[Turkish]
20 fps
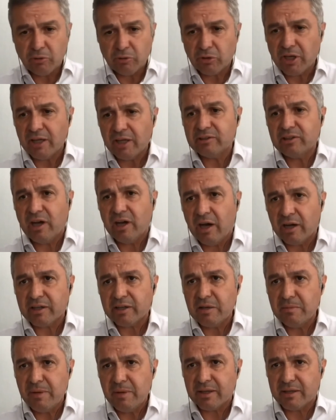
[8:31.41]

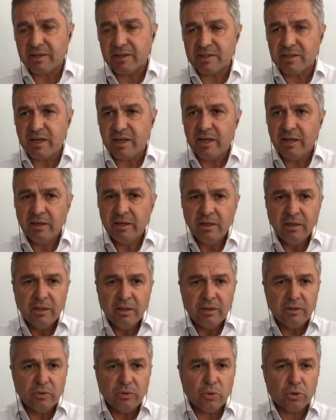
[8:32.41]
Teknokent'te ARGE merkezine.
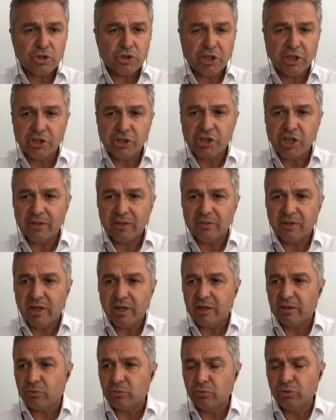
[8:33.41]
O
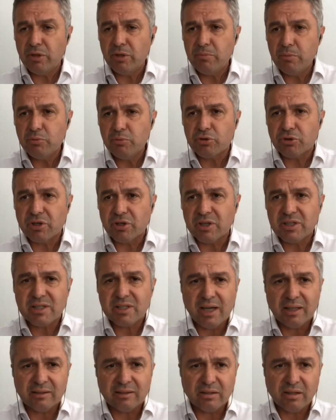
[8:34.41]
çalışan da günde bir
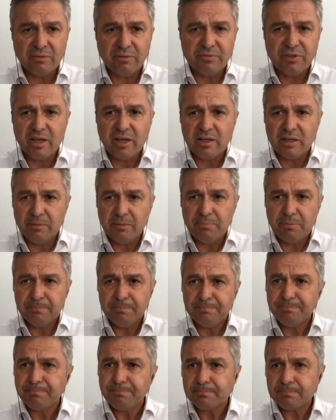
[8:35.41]
buçuk iki saat trafiğe
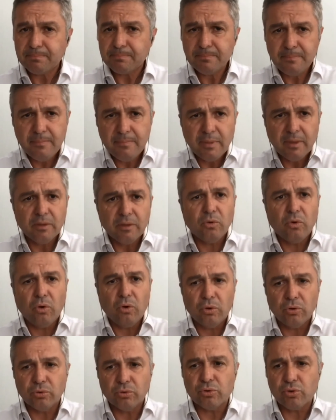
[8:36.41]
girip
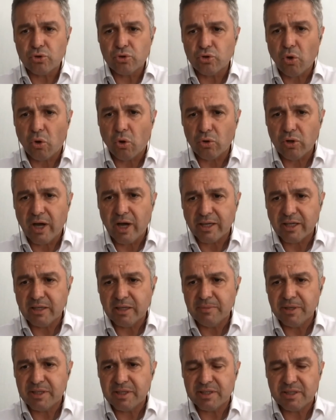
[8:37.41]
O, o
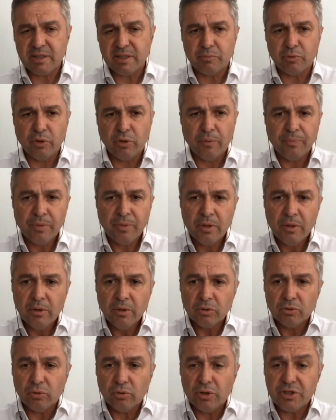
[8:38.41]
zorluğa girmek istemiyor.
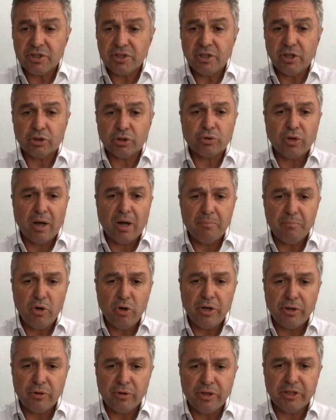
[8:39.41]
Dolayısıyla şu
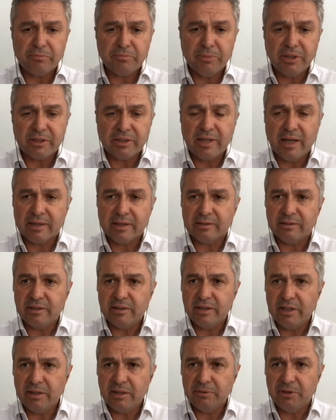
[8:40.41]
an böyle
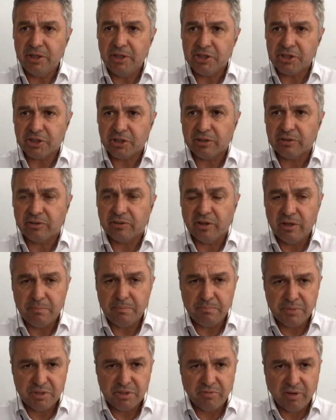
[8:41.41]
yönetmeliklerde de yeni bir
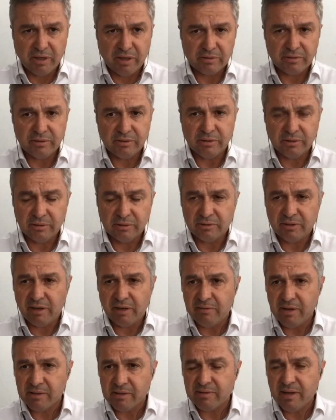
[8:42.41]
değişiklik talebimiz var
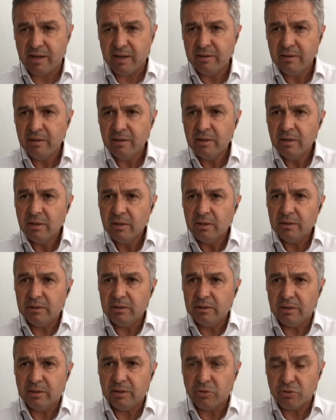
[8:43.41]
e, devletten.
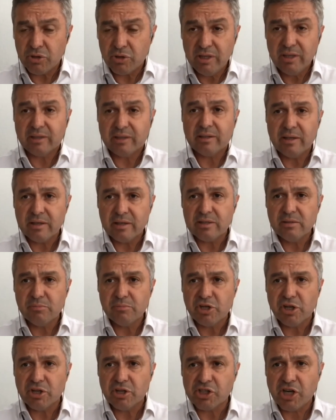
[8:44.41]
E, özellikle
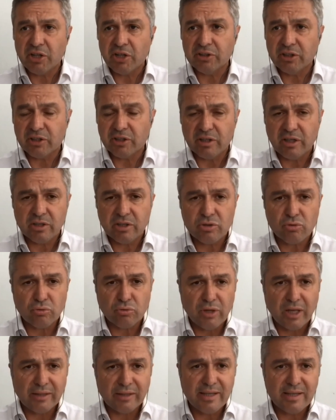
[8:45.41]
yazılım
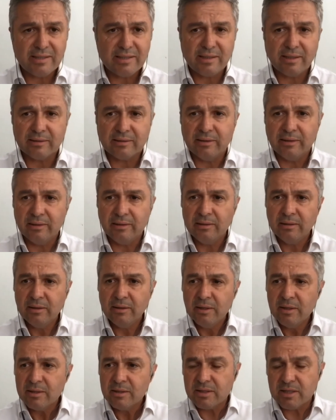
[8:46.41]
çalışanlarına sunulan
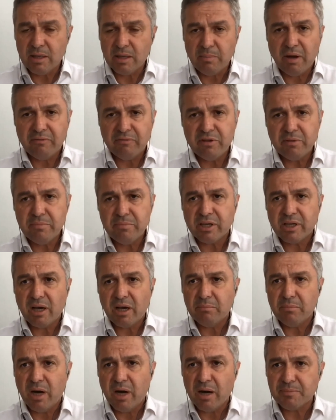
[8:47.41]
desteklerin zaman ve
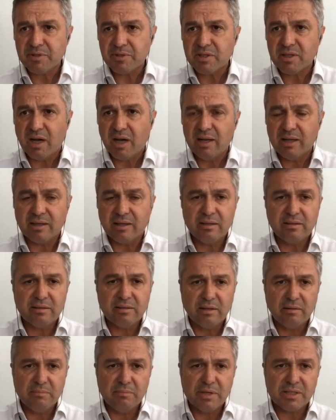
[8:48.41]
mekan bağımsız hale
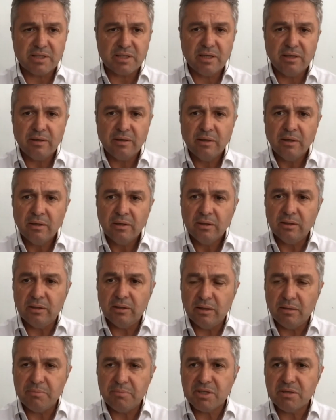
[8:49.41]
getirilmesi
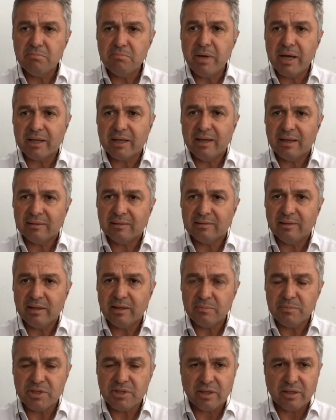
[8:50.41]
e, bizim
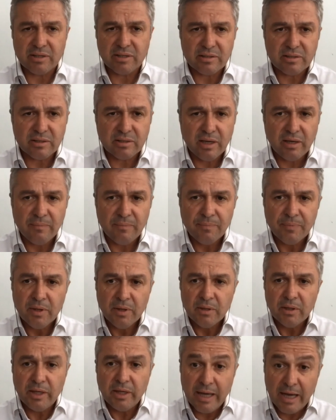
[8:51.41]
beklentilerimiz
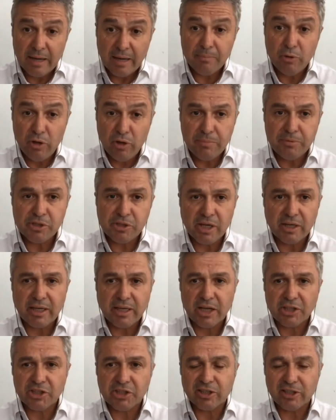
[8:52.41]
arasında. Eğer böyle bir
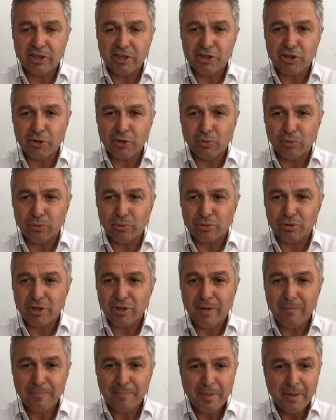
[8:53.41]
şey gerçekleşecek
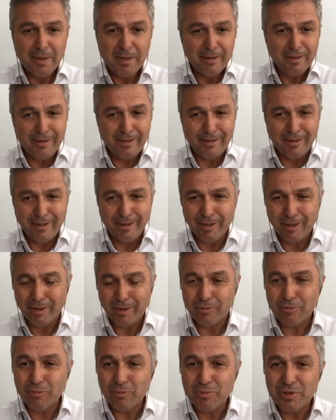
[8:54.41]
olursa
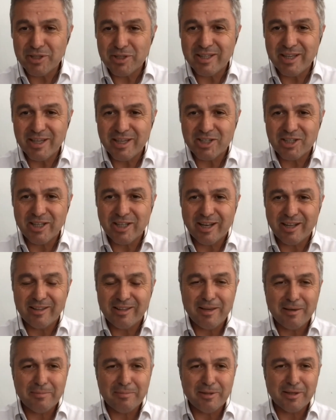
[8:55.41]
e, tüm
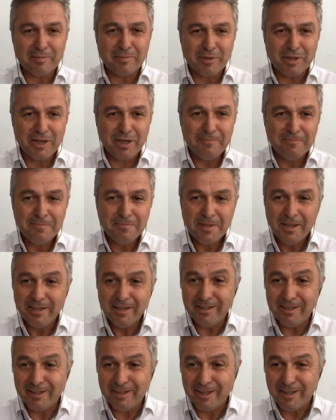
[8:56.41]
izleyicilere diyebilirim ki
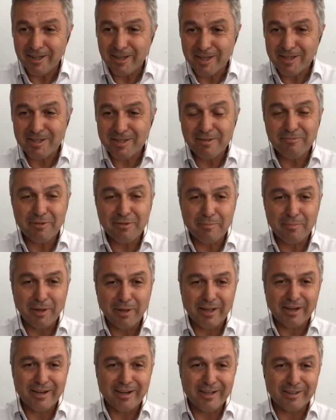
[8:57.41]
e, yazılım
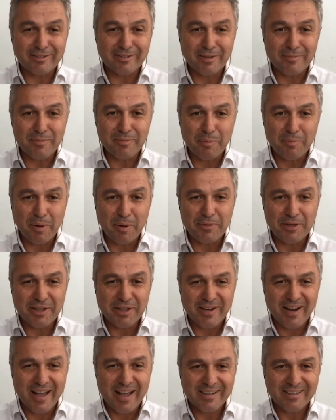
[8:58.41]
firmalarına yatırım
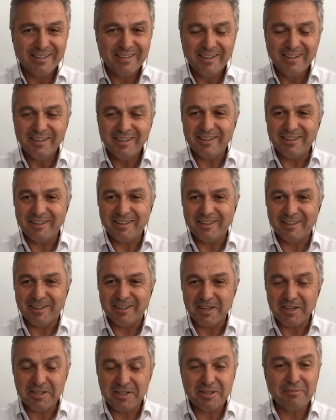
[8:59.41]
yapabilirler.
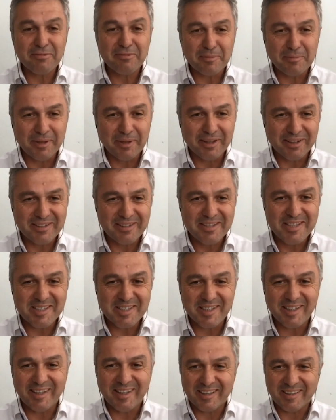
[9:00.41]
E, yazılım
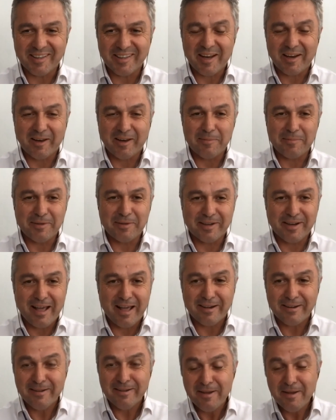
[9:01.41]
firmalarının hisselerinden
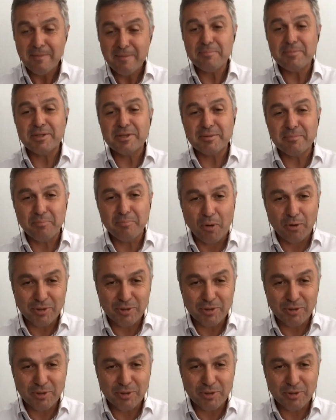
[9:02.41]
alabilirler. Evet.